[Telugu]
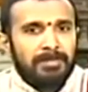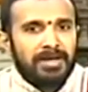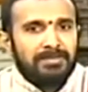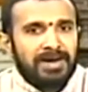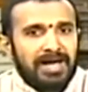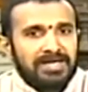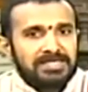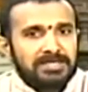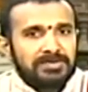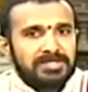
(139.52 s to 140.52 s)
మన
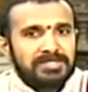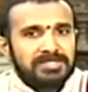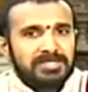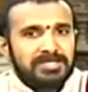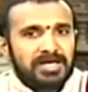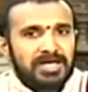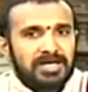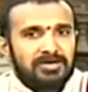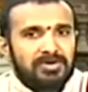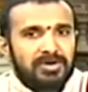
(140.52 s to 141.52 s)
మానసిక పరిస్థితి సరిగా
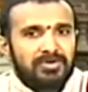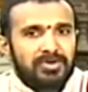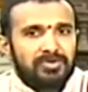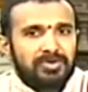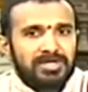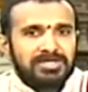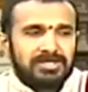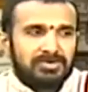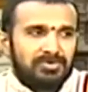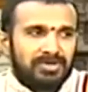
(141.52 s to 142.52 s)
లేకుండా ఉన్నందువల్ల
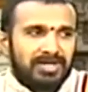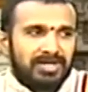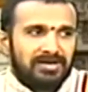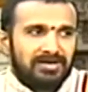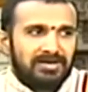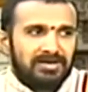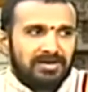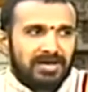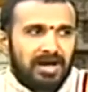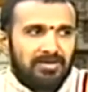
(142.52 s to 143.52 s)
జరిగి ఉండాలి
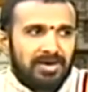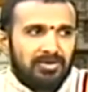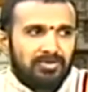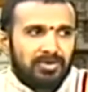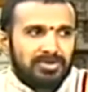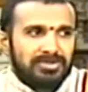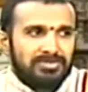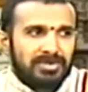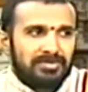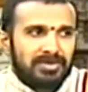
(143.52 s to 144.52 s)
కావాలనుకోవడం
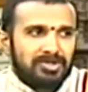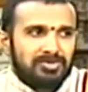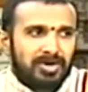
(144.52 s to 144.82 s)
మనసు